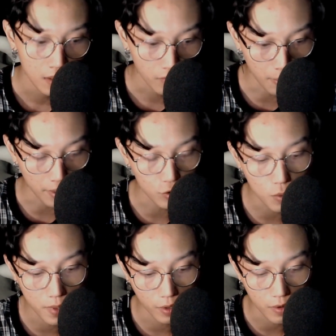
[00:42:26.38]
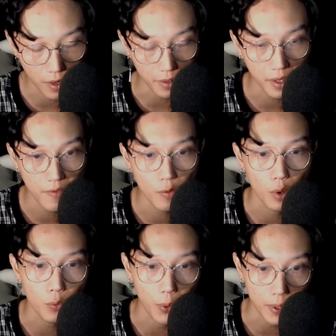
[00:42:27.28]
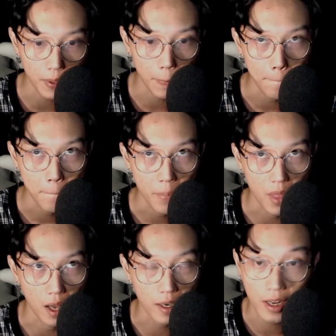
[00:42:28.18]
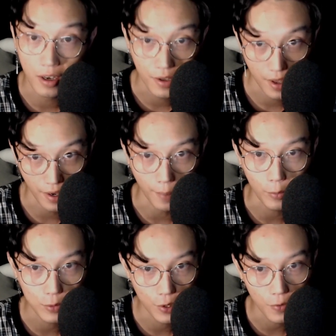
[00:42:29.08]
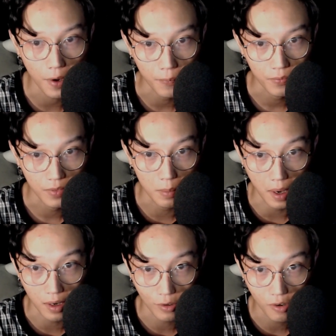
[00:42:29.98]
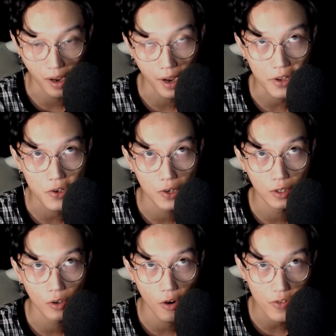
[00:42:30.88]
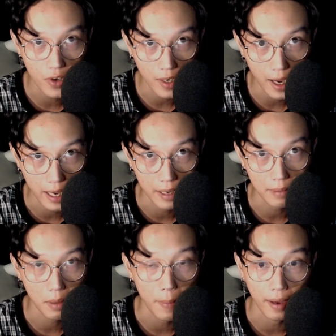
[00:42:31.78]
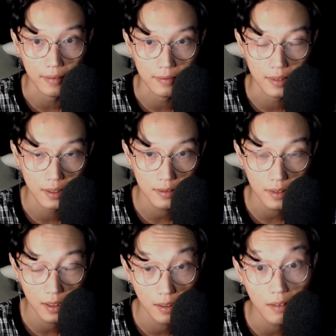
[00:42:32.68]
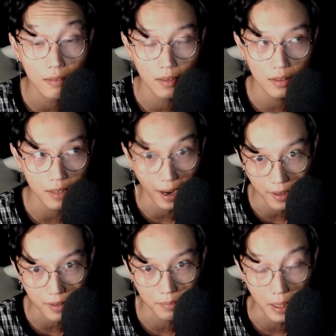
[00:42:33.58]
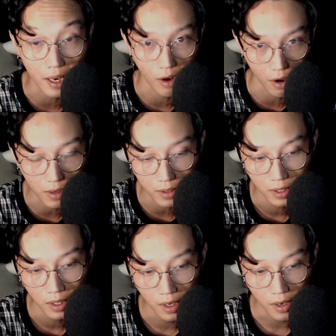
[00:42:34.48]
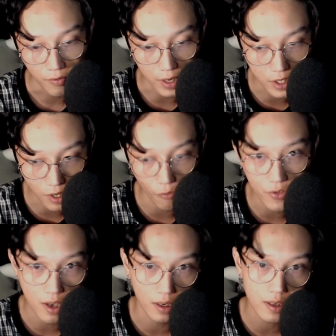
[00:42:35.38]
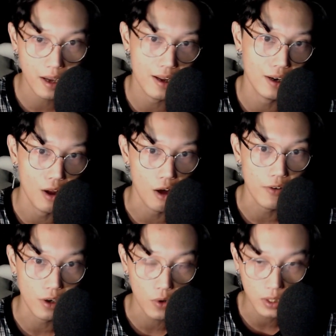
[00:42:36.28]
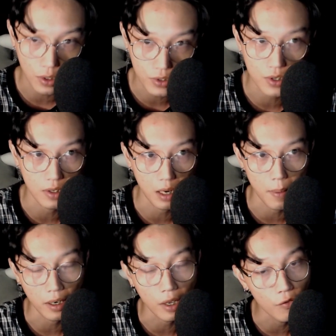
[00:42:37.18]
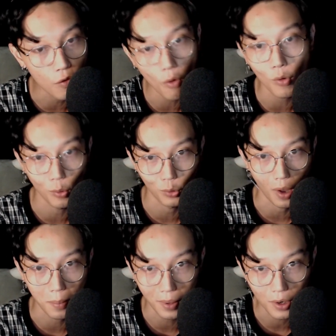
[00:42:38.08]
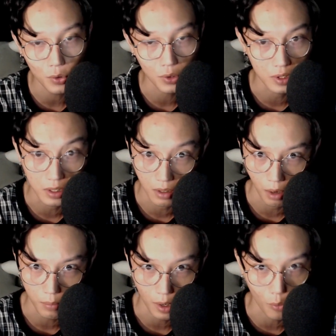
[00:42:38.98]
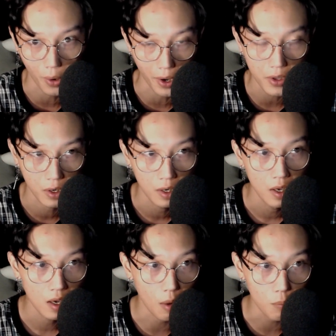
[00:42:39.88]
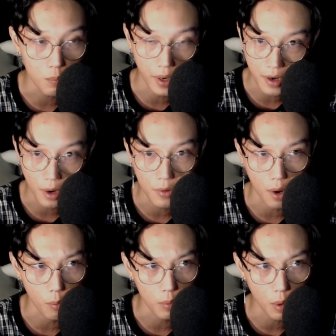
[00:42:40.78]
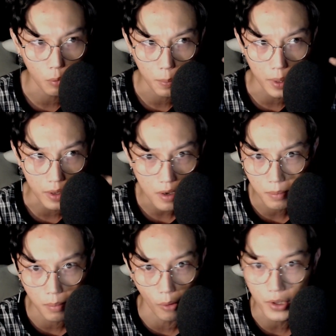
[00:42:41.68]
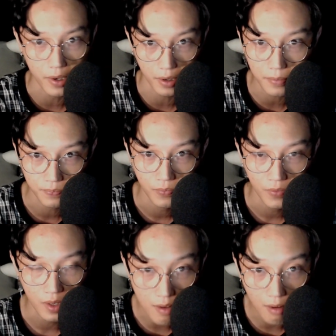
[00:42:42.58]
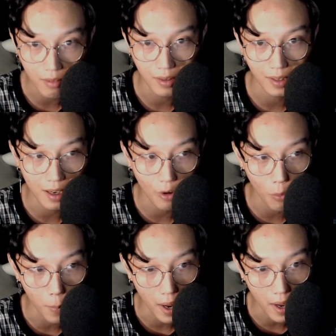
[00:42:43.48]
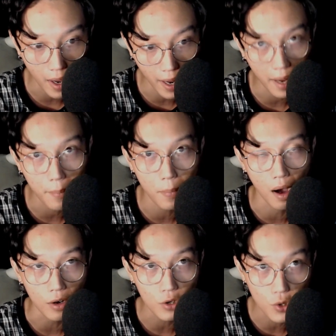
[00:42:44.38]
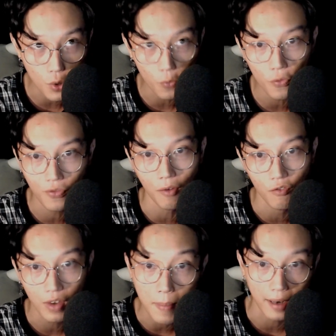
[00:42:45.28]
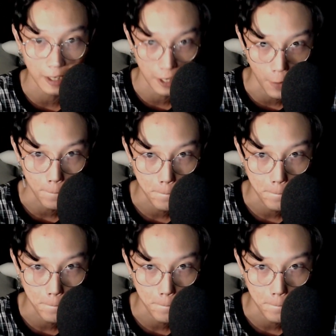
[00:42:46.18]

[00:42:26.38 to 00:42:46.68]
Và bạn Trúc này có kể thêm với Nguyễn Nguyễn á, là cái này hơi nhạy cảm chút xíu ha. Thì bạn là con gái cho nên có những ngày mà bạn đến tháng bị đèn đỏ đó. Và trong những cái ngày đèn đỏ phải nói thật sự là bạn này vô cùng thoải mái luôn, người ngợm lại khỏe nha, không bị đau đầu, cũng không có bị nhức mỏi gì hết. Nhưng cái con bé em ở chung phòng với bạn này nè